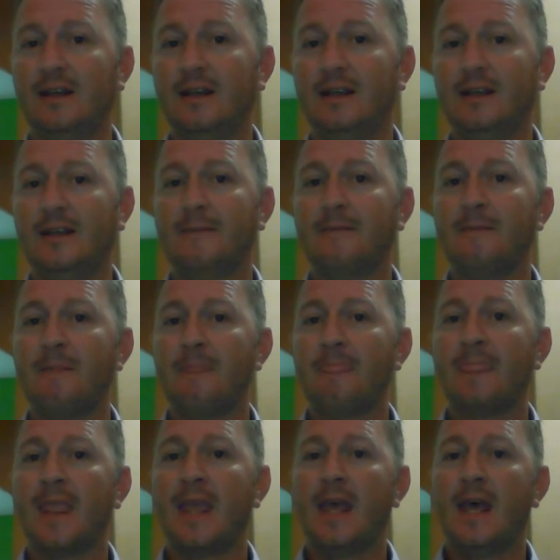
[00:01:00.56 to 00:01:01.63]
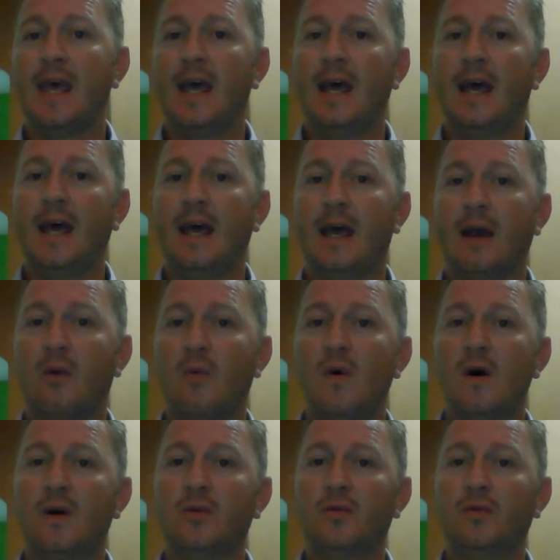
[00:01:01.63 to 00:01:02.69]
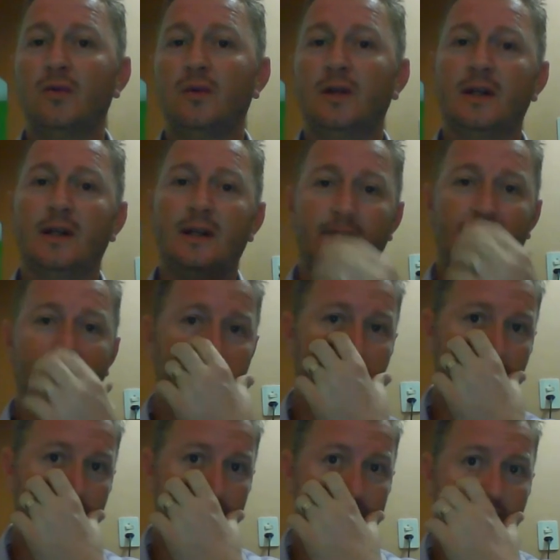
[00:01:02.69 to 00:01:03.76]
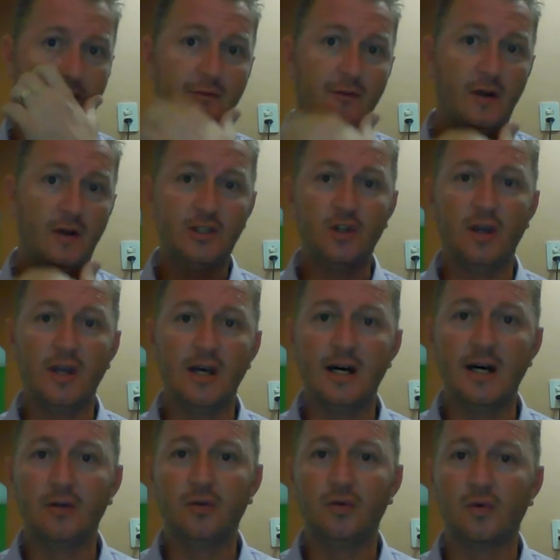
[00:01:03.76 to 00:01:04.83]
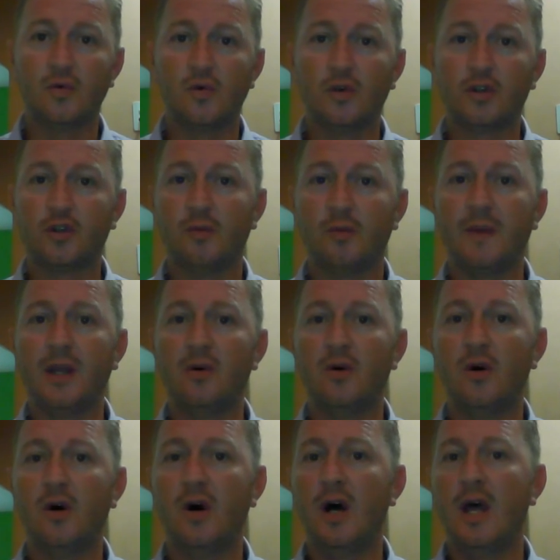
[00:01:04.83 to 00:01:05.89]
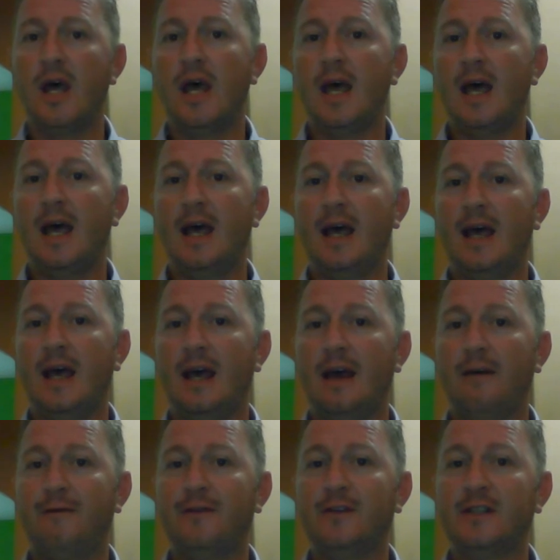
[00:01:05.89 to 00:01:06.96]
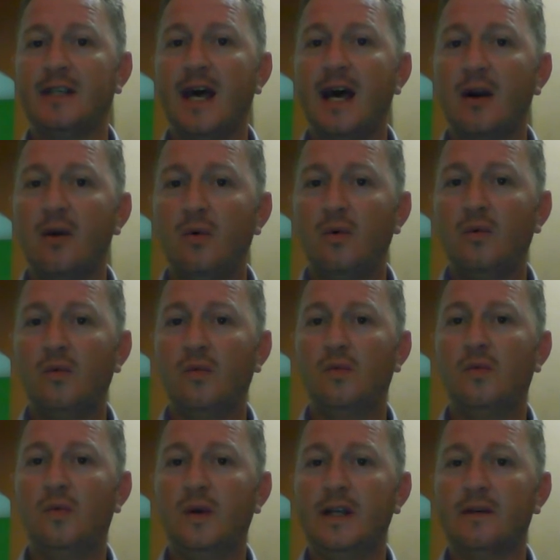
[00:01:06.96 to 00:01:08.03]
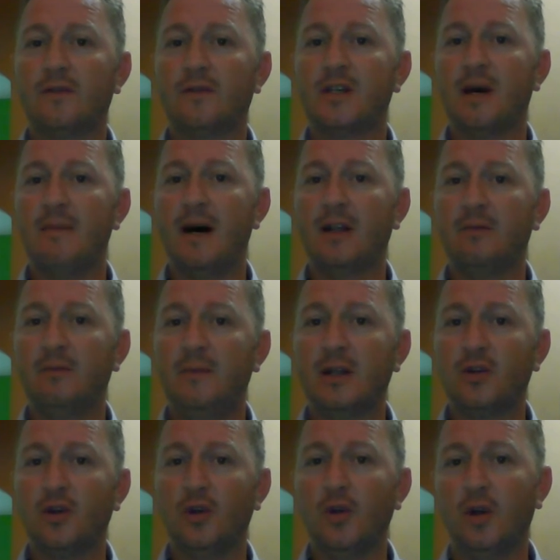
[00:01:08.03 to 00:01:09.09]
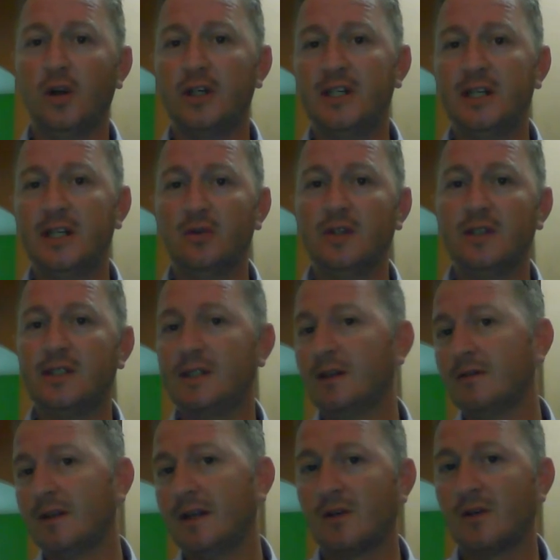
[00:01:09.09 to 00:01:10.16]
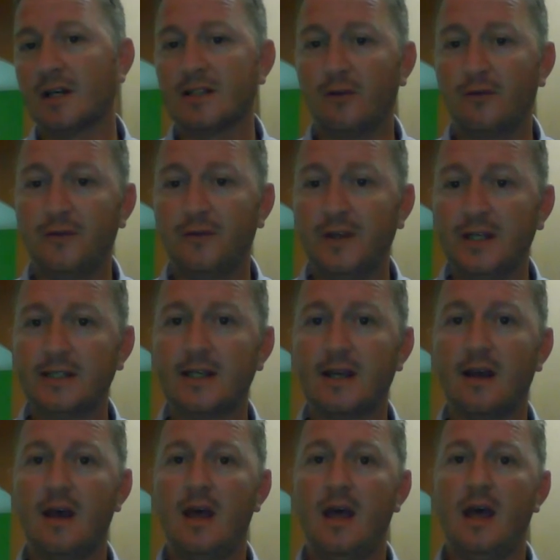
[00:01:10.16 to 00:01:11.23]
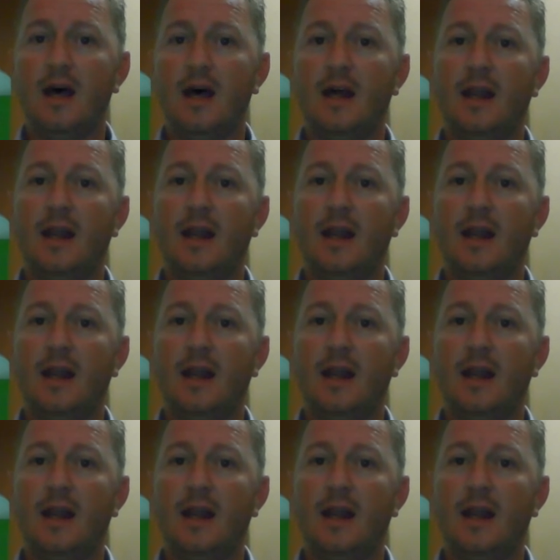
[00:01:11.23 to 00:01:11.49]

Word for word: em, em é, quando estavam lecionando no curso superior, é, é, fizeram um, um, livro chamado Metodologia do Ensino da Educação Física,